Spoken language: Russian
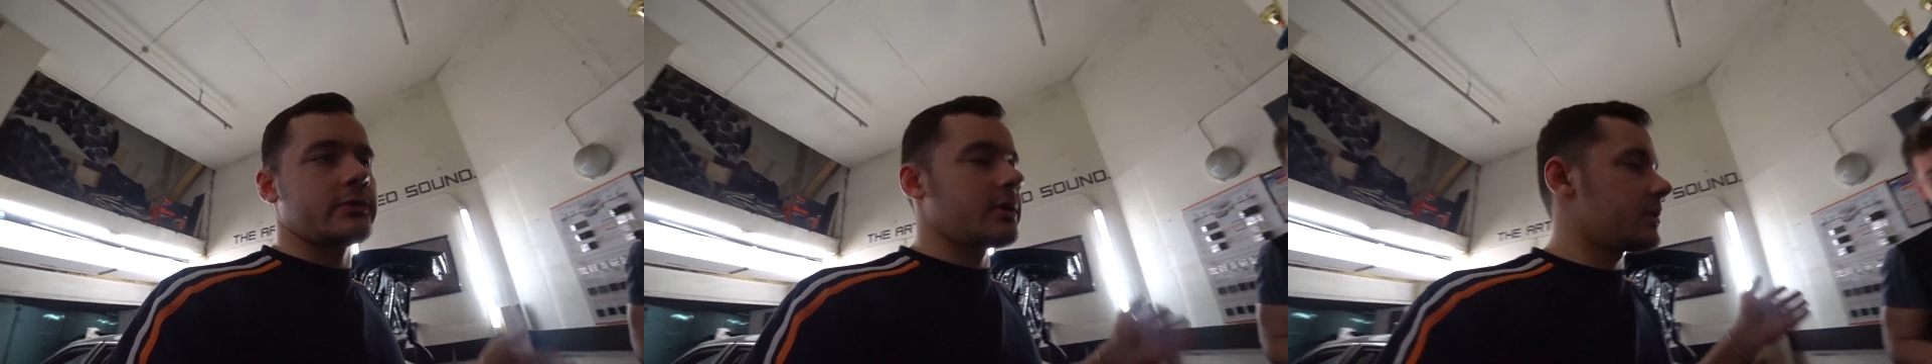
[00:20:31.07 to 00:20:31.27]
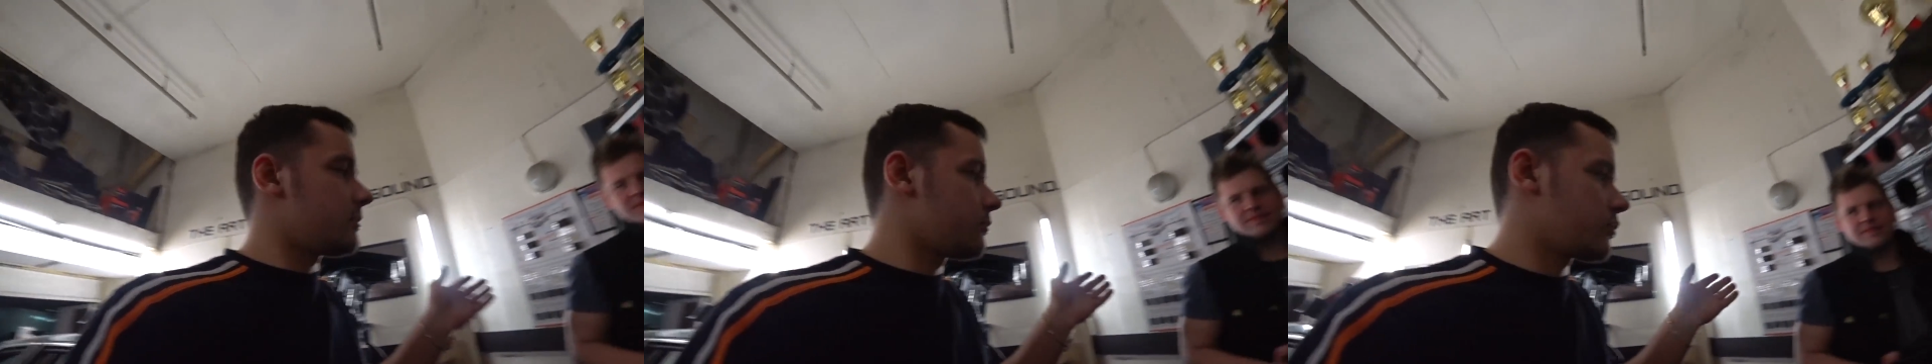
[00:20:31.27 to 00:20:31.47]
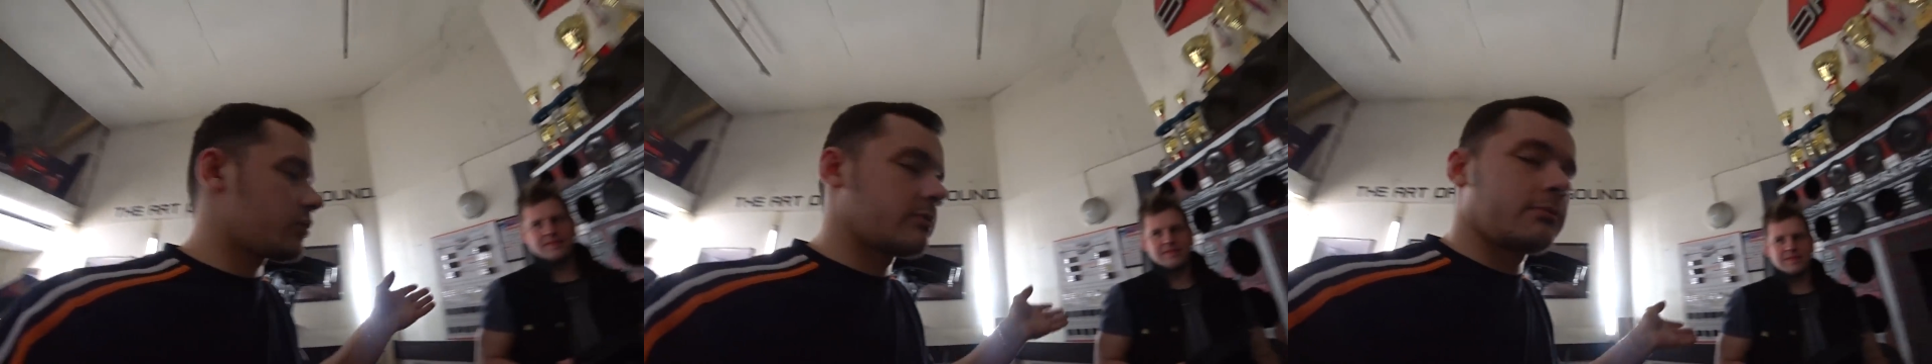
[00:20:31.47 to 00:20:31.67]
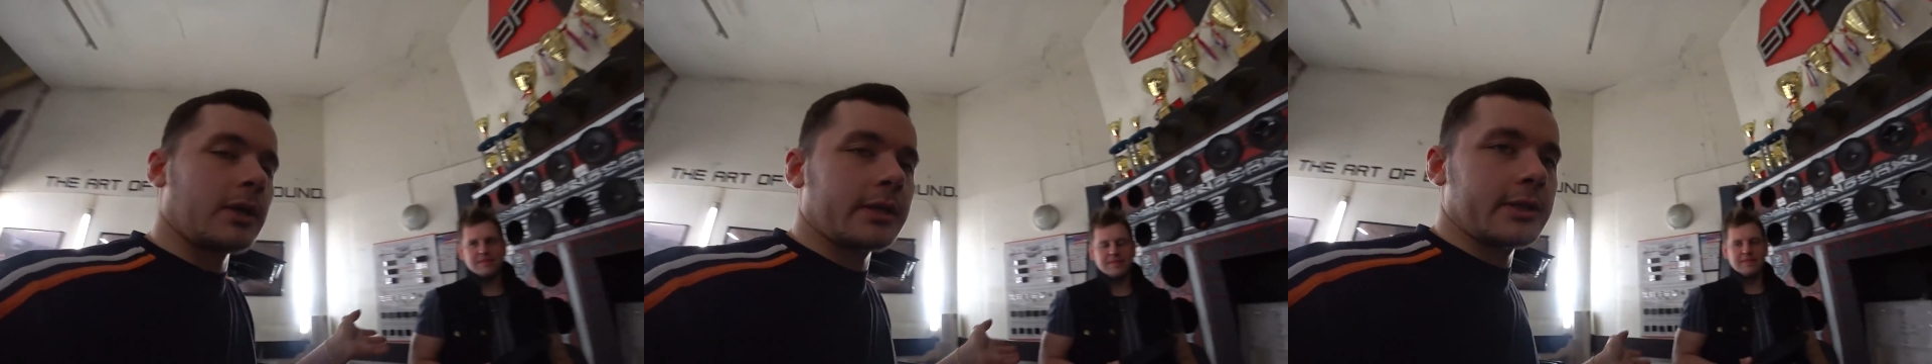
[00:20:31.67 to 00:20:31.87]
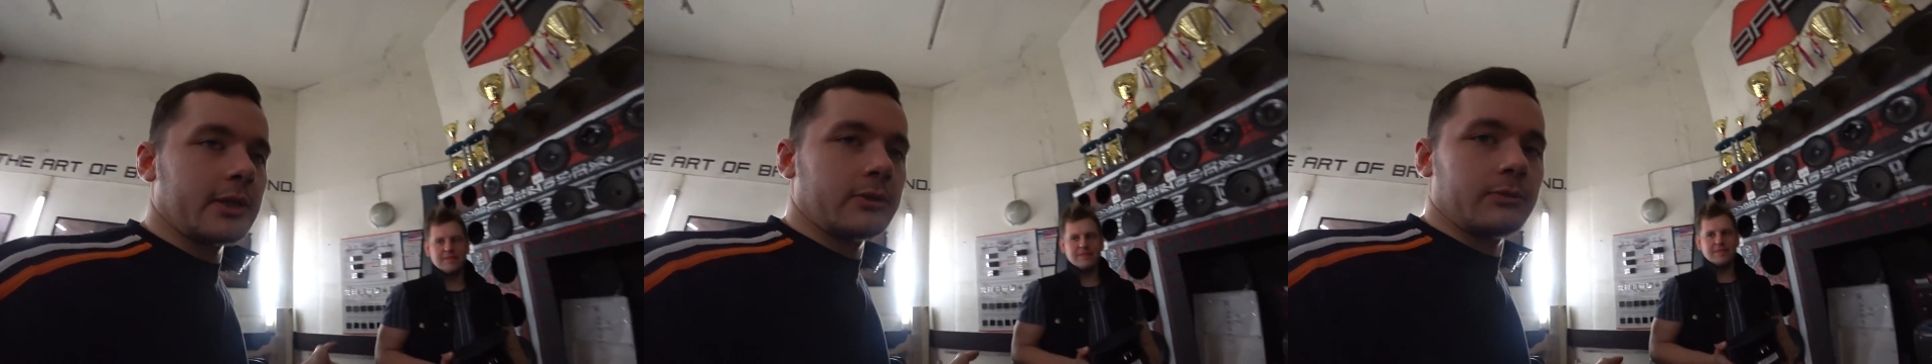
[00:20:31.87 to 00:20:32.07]
Кстати, может, к
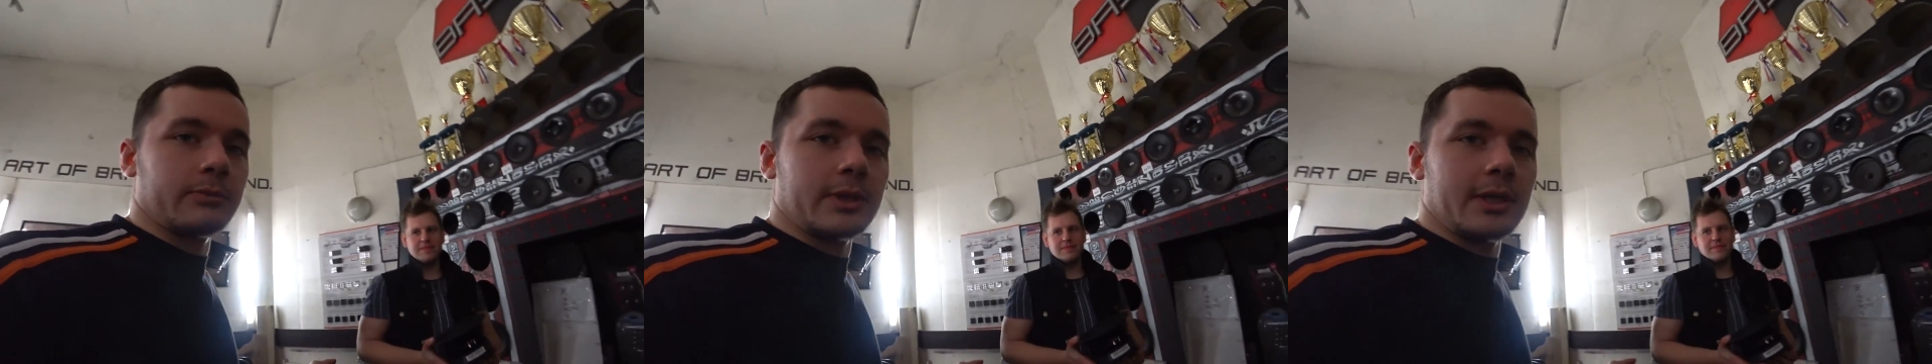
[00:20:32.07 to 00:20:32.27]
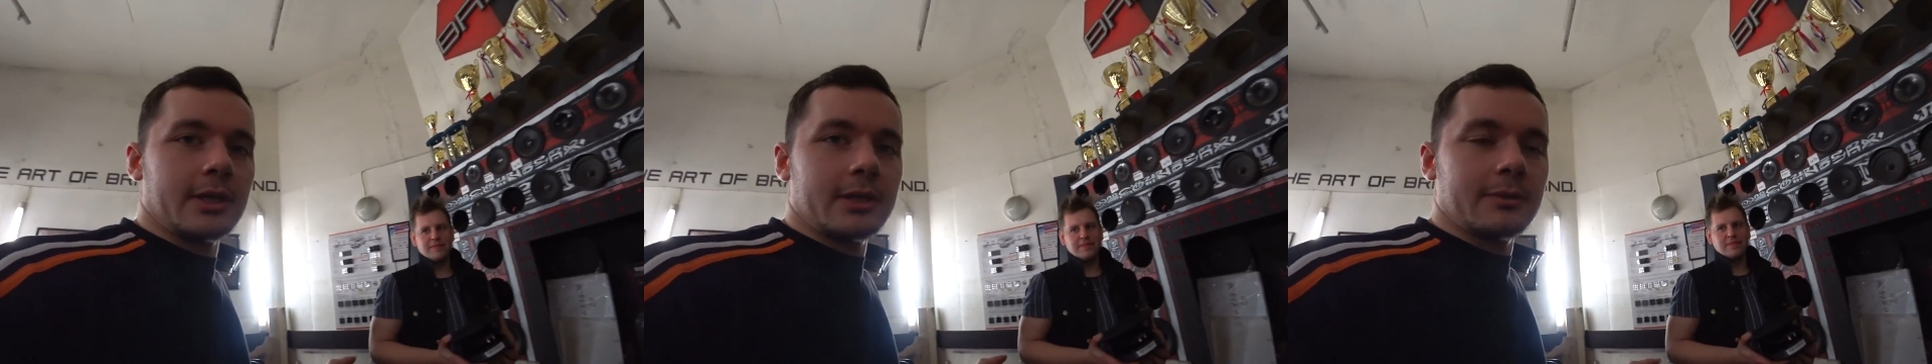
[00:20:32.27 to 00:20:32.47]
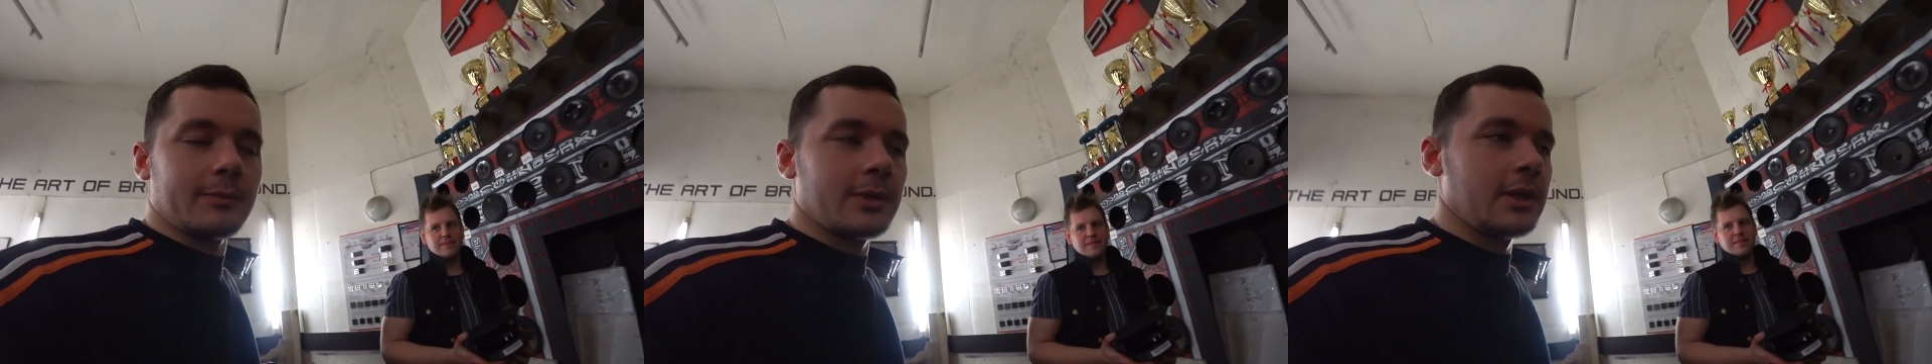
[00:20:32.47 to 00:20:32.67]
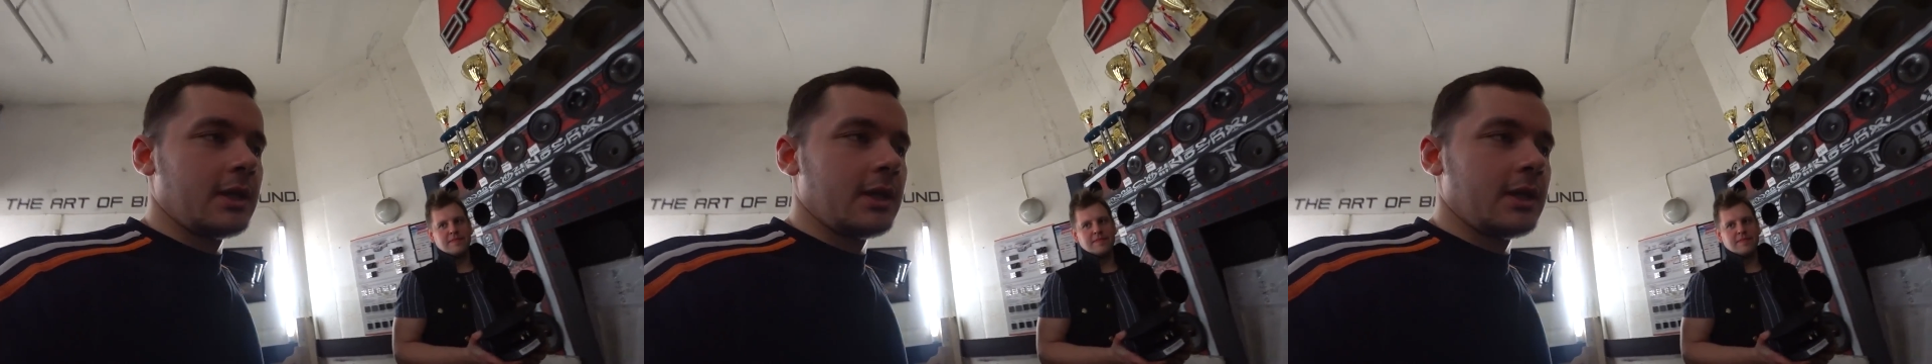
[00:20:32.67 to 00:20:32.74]
Богдану приедем,